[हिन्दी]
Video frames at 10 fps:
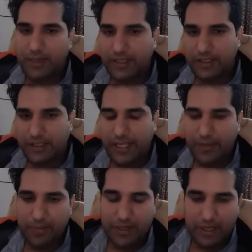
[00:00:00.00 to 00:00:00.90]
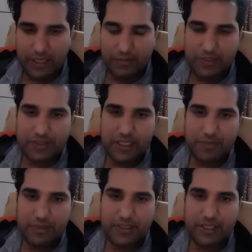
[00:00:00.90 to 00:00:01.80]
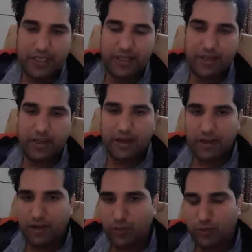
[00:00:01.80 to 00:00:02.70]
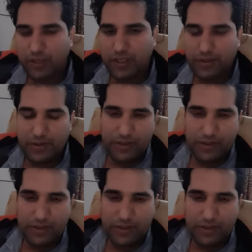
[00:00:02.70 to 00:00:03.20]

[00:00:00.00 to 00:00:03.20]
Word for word: बेहतर न्याय प्रणाली भी स्थापित करेगा कानून की